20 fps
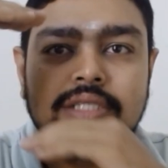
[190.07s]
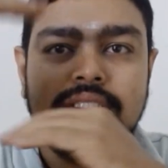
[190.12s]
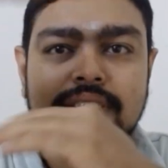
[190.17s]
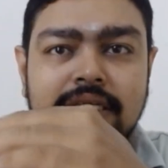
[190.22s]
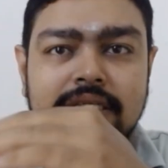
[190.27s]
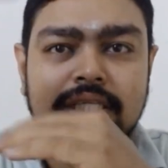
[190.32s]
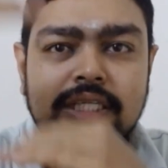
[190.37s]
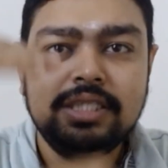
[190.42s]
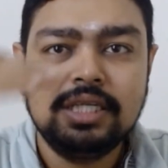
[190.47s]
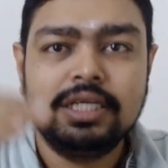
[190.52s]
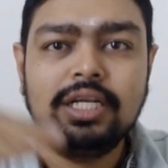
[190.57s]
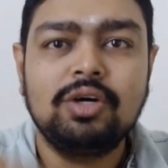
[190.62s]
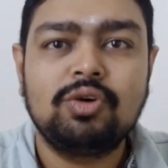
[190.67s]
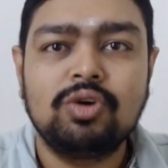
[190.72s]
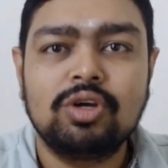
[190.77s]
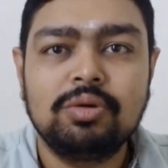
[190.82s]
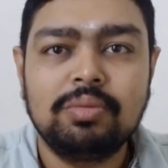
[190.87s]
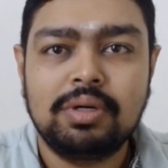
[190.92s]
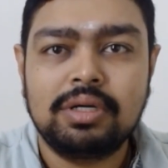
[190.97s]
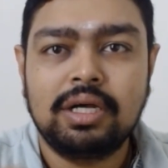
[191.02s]
செட்டு செட்டாக
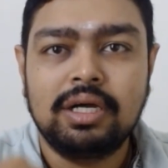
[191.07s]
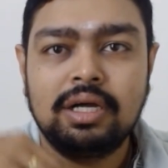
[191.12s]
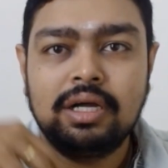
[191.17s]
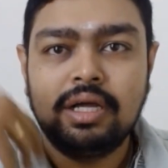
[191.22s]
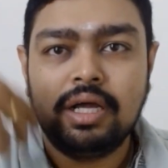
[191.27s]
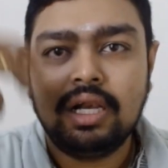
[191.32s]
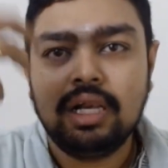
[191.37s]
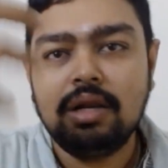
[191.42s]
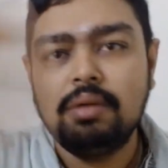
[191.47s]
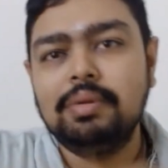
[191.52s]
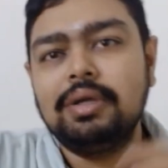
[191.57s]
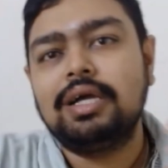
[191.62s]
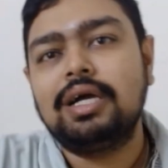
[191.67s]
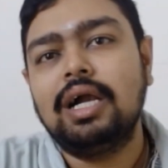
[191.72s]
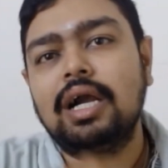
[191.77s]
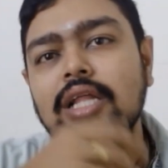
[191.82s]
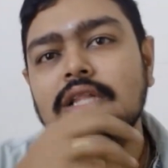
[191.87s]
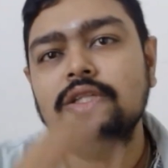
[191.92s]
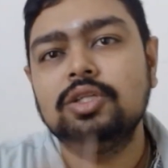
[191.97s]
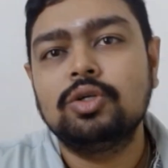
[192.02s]
கொடுக்க மாட்டாங்க எல்லாமே
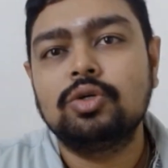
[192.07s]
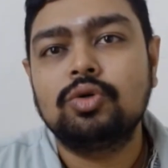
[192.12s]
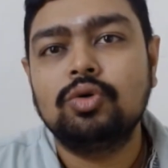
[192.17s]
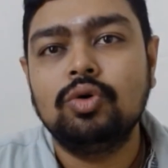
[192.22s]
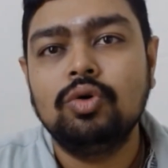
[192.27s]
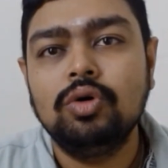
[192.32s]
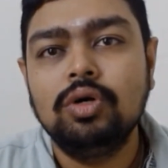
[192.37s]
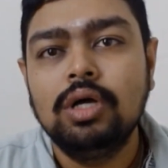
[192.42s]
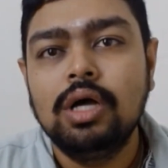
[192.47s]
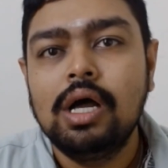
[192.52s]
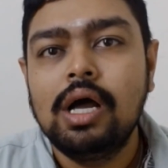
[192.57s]
கலந்து இருக்கும்